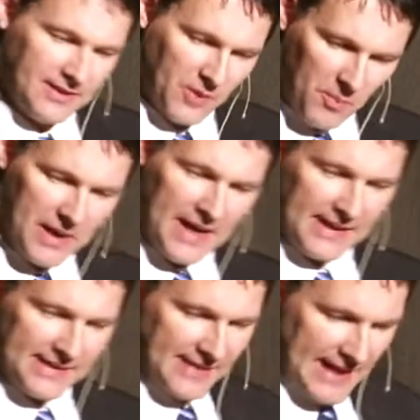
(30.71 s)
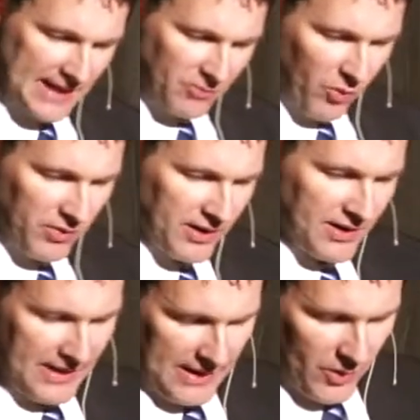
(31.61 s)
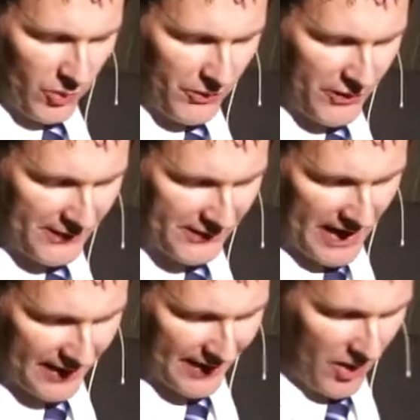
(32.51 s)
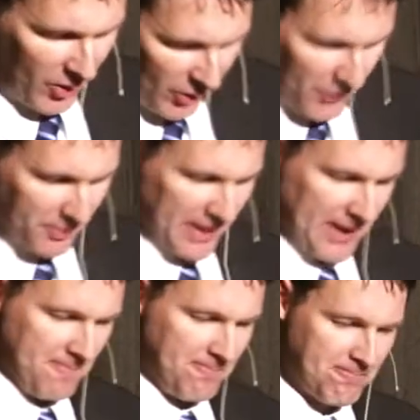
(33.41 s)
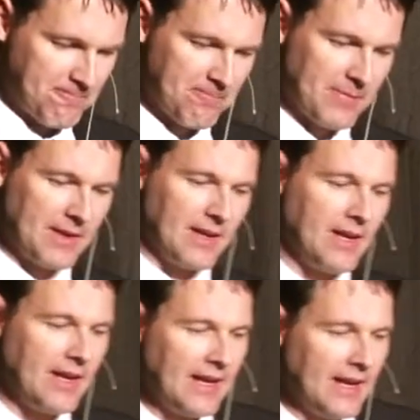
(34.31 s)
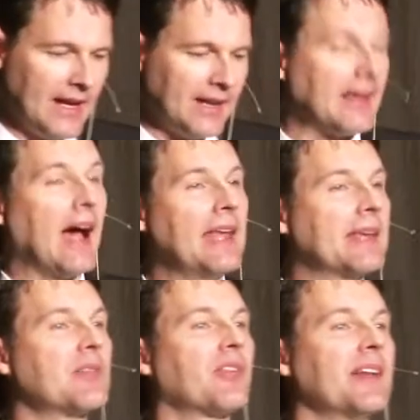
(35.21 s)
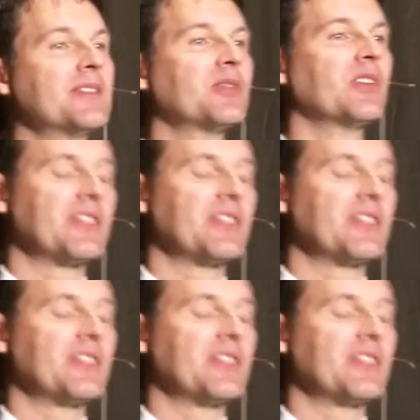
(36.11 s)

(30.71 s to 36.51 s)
nochmal eine Zeit, wo wir unseren Dank auch Gott bringen. Der heilige Franz von